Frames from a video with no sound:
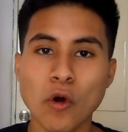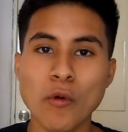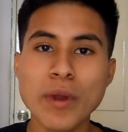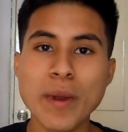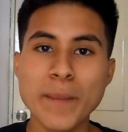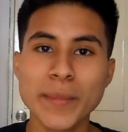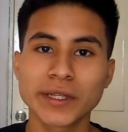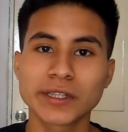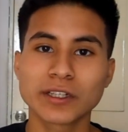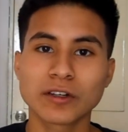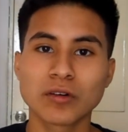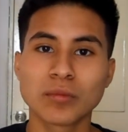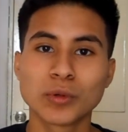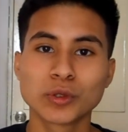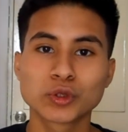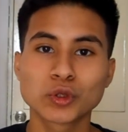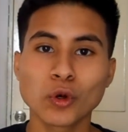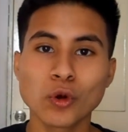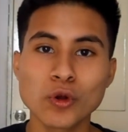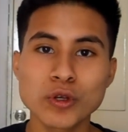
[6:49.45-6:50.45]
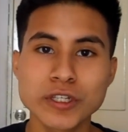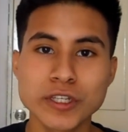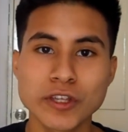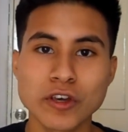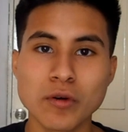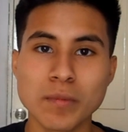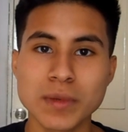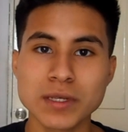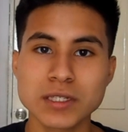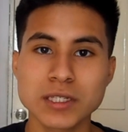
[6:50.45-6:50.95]
Obviamente, como en todos los
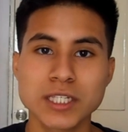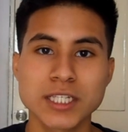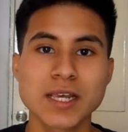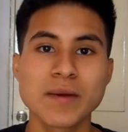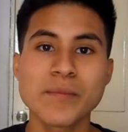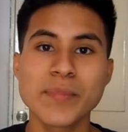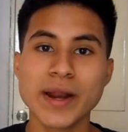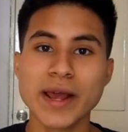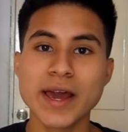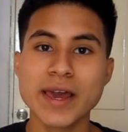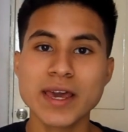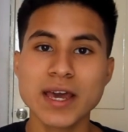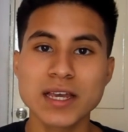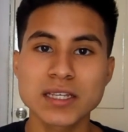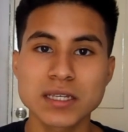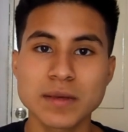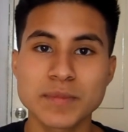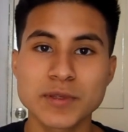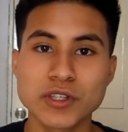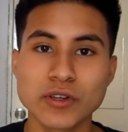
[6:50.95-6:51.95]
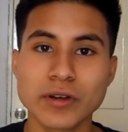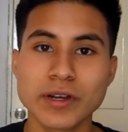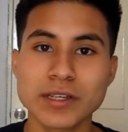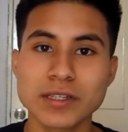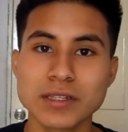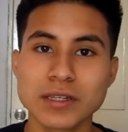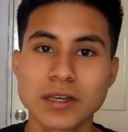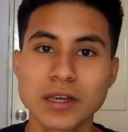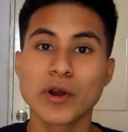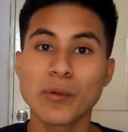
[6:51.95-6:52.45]
idiomas, siempre hay
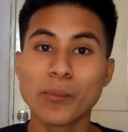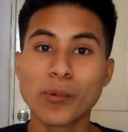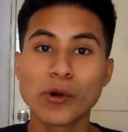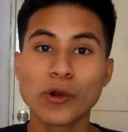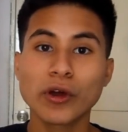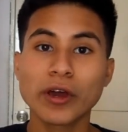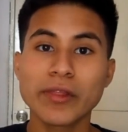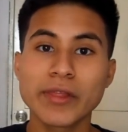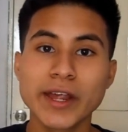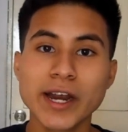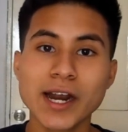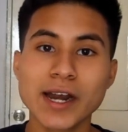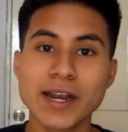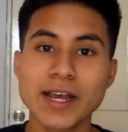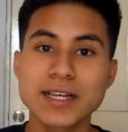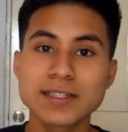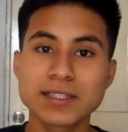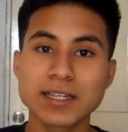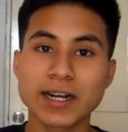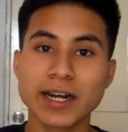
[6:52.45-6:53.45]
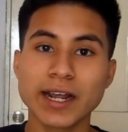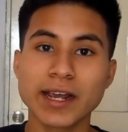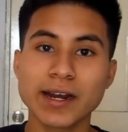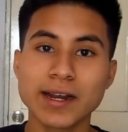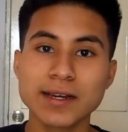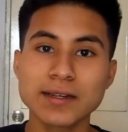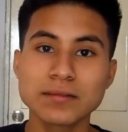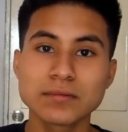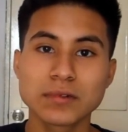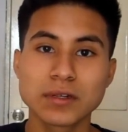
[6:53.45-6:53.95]
excepciones, pero por lo general esta
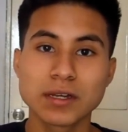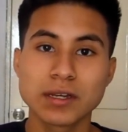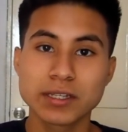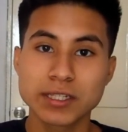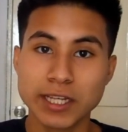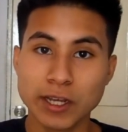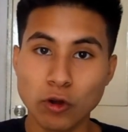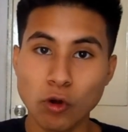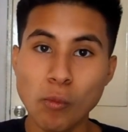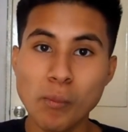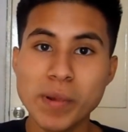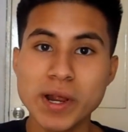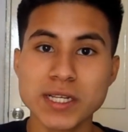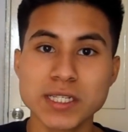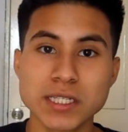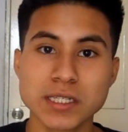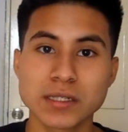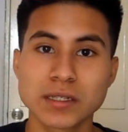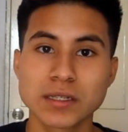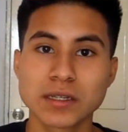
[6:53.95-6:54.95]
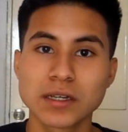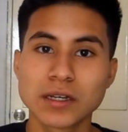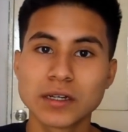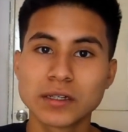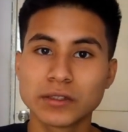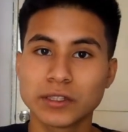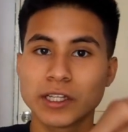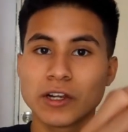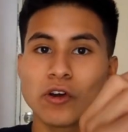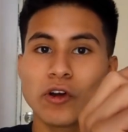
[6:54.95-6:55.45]
regla se cumple así
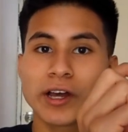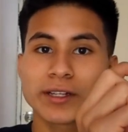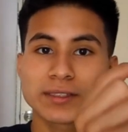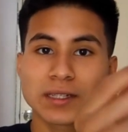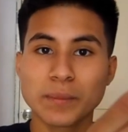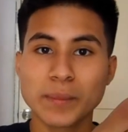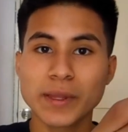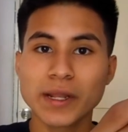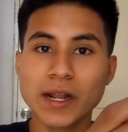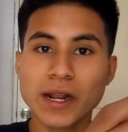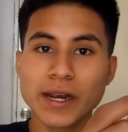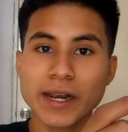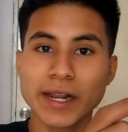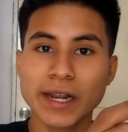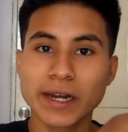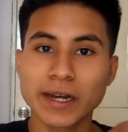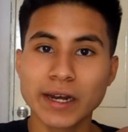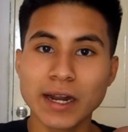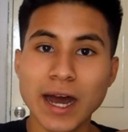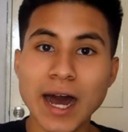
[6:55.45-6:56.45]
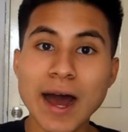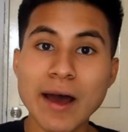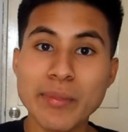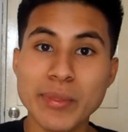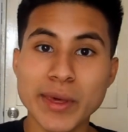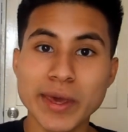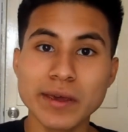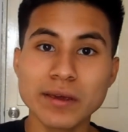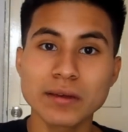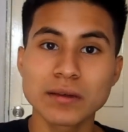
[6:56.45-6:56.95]
de los que terminan en
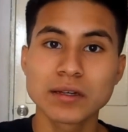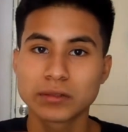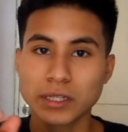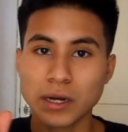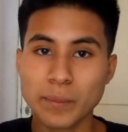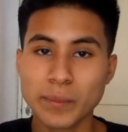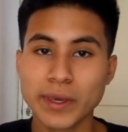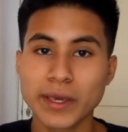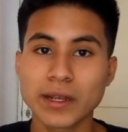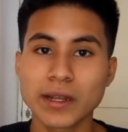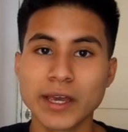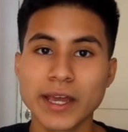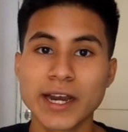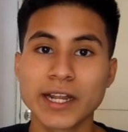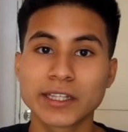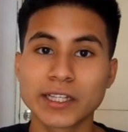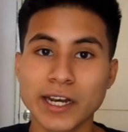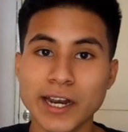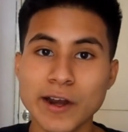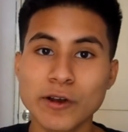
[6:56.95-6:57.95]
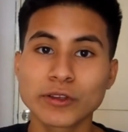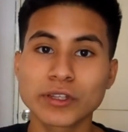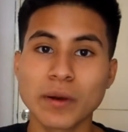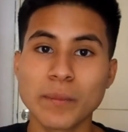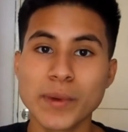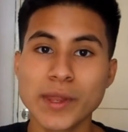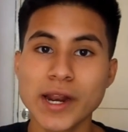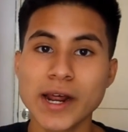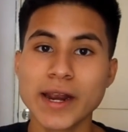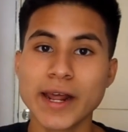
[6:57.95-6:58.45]
AB también en italiano
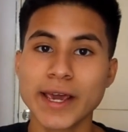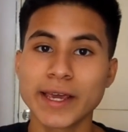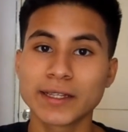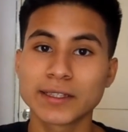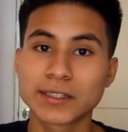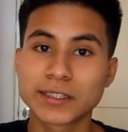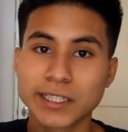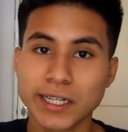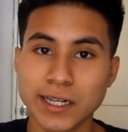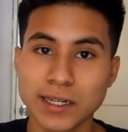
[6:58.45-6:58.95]
terminan en